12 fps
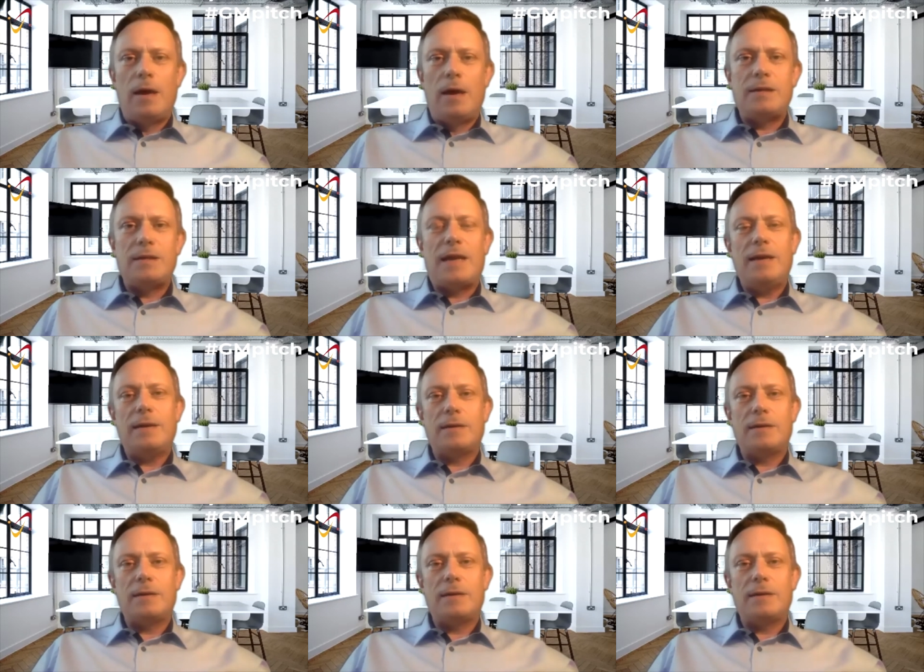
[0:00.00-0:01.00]
hatte ich
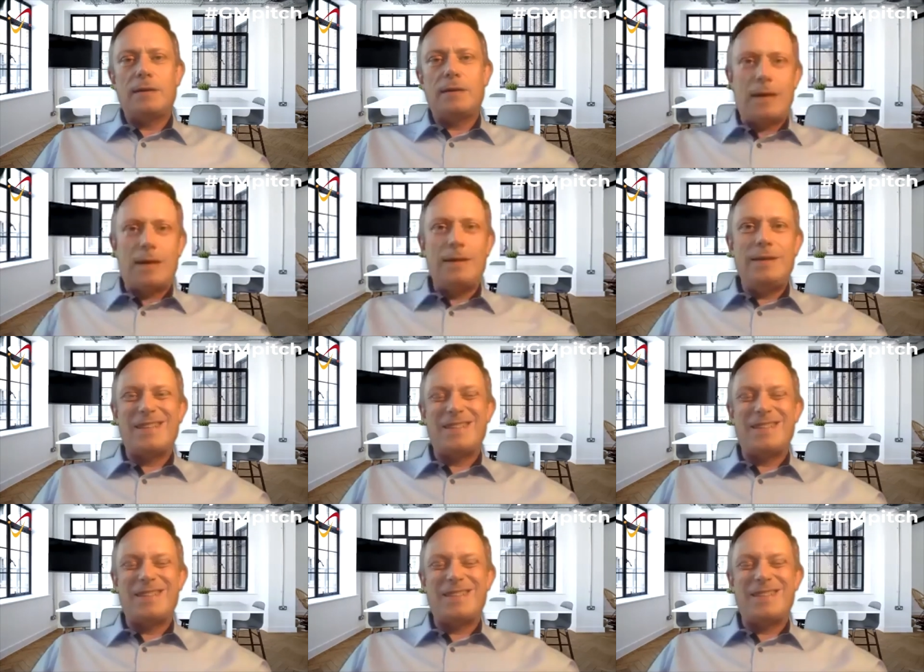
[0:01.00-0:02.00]
eingangs auch äh,
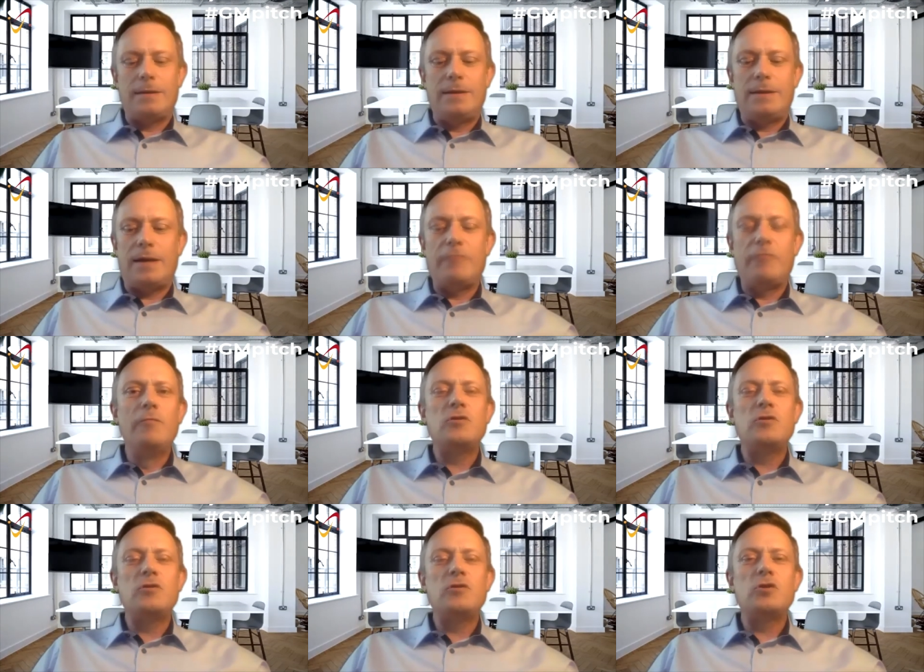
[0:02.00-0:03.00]
erklärt, dass ich einen
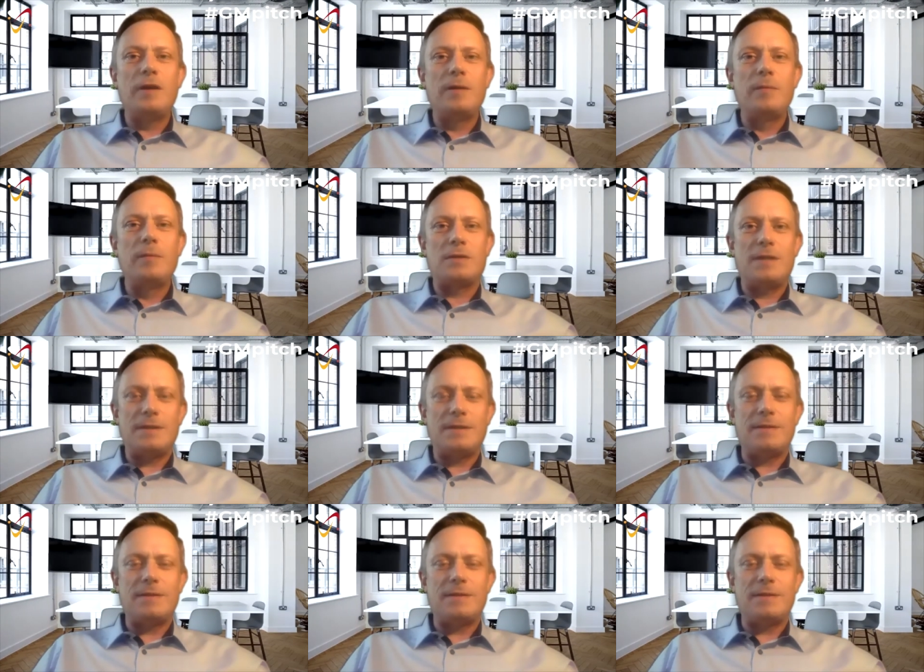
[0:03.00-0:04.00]
fünfstufigen
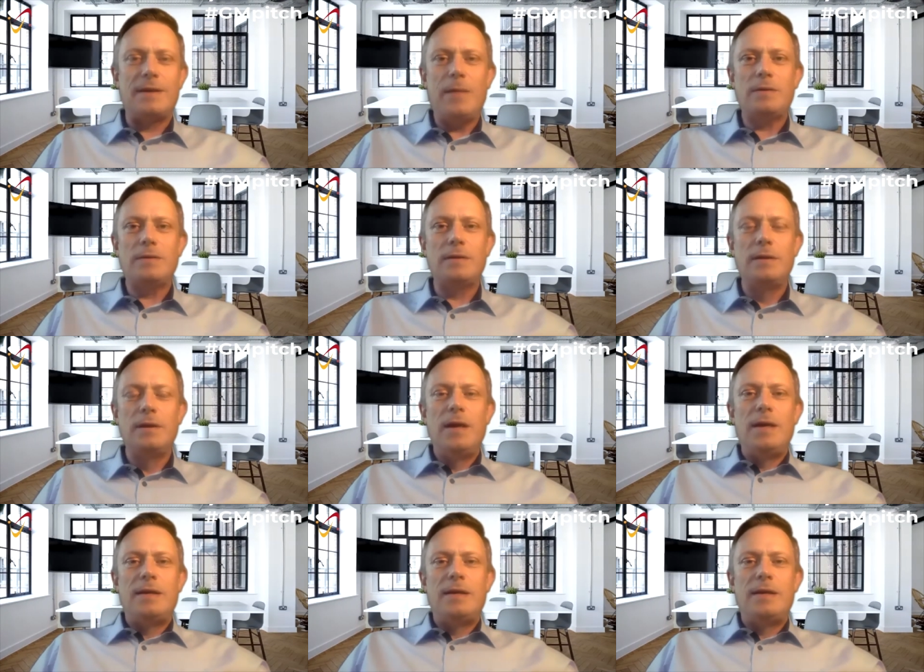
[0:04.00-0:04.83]
Prozess anbiete,